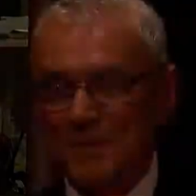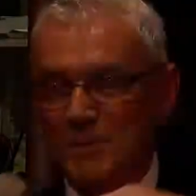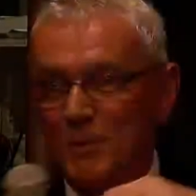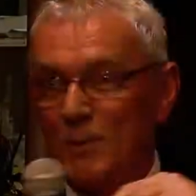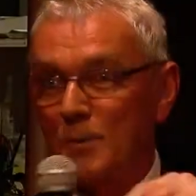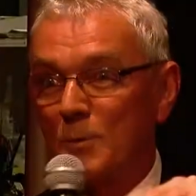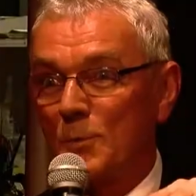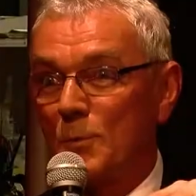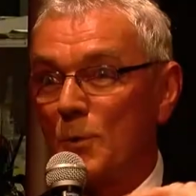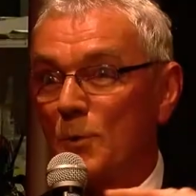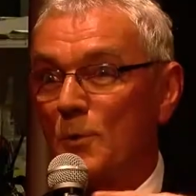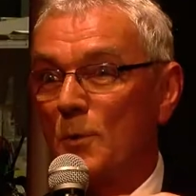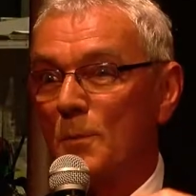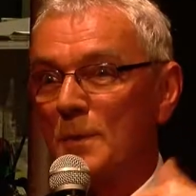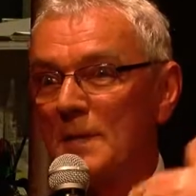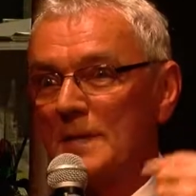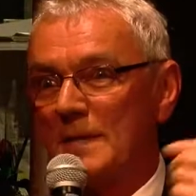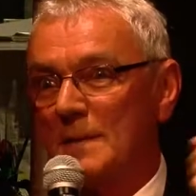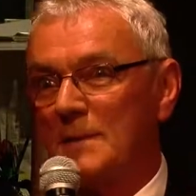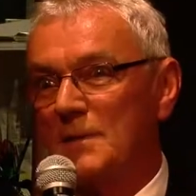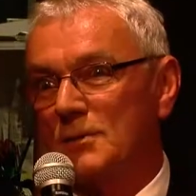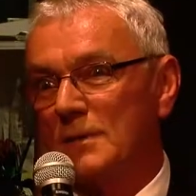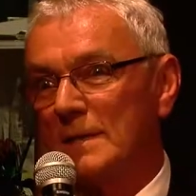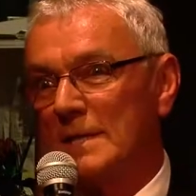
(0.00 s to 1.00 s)
Donc, pour
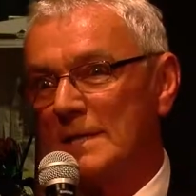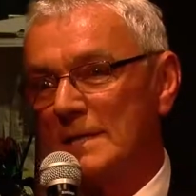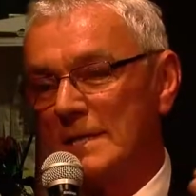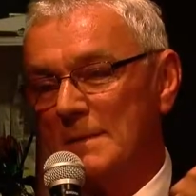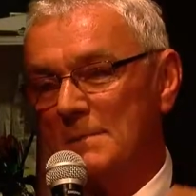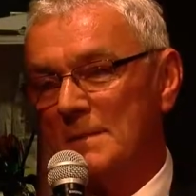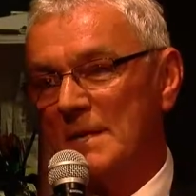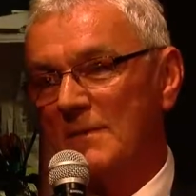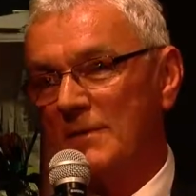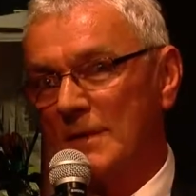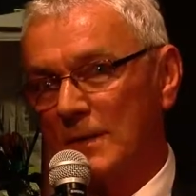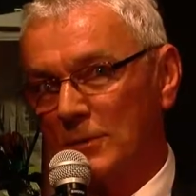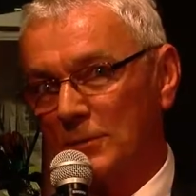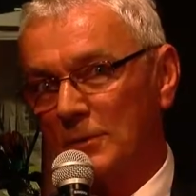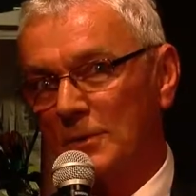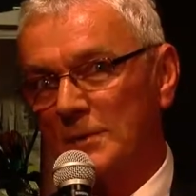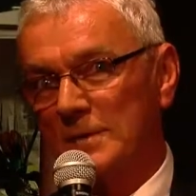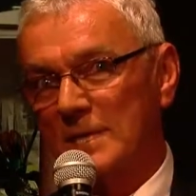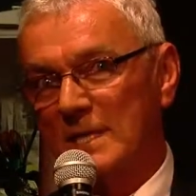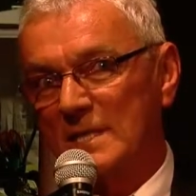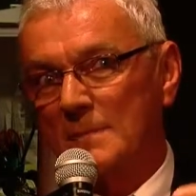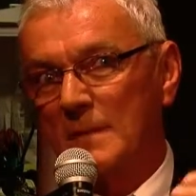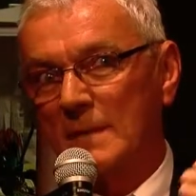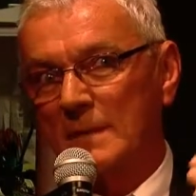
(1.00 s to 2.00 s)
compléter ma journée type, il y avait un
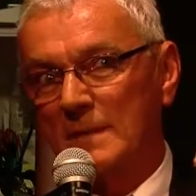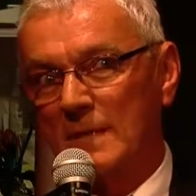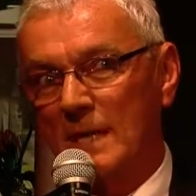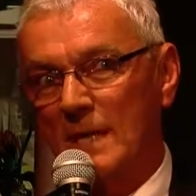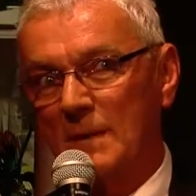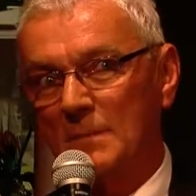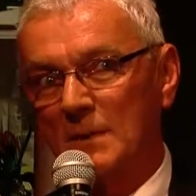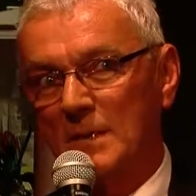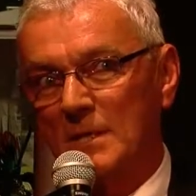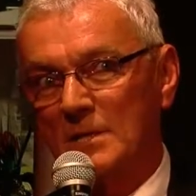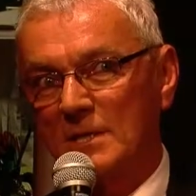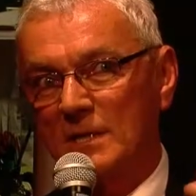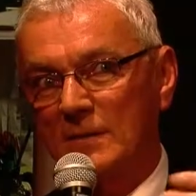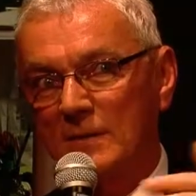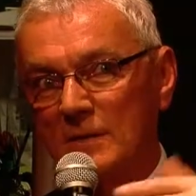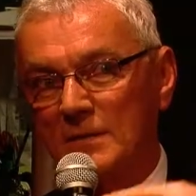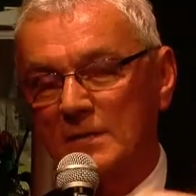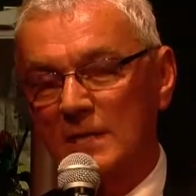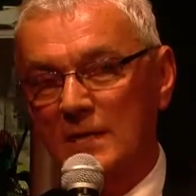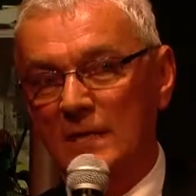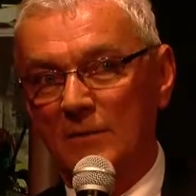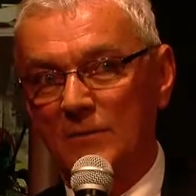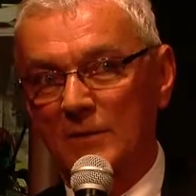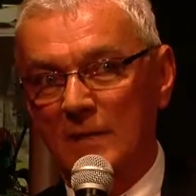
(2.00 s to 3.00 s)
entretien ce matin. Après,
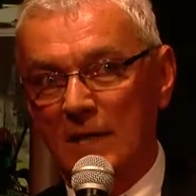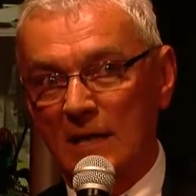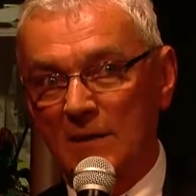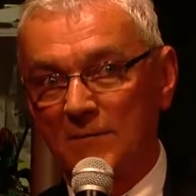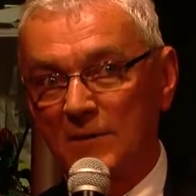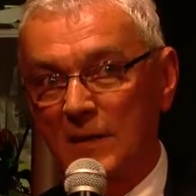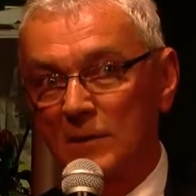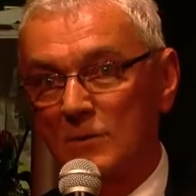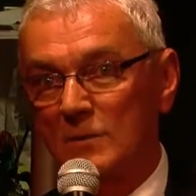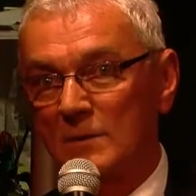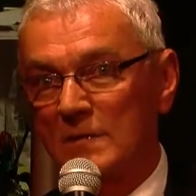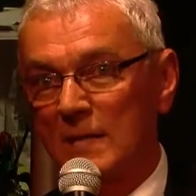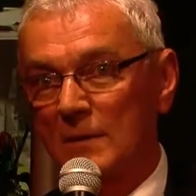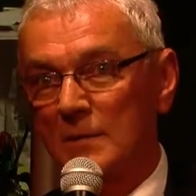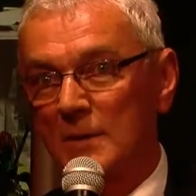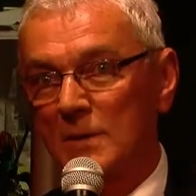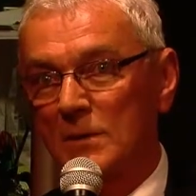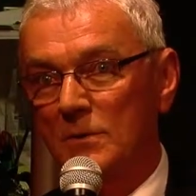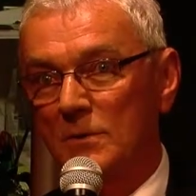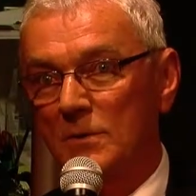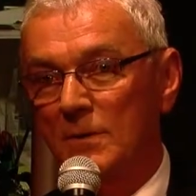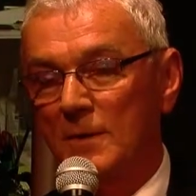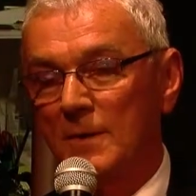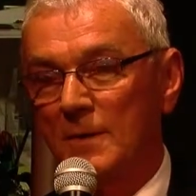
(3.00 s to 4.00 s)
j'intervenais à la fac de
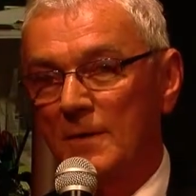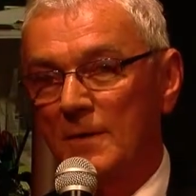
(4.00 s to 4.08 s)
Saint-Brieuc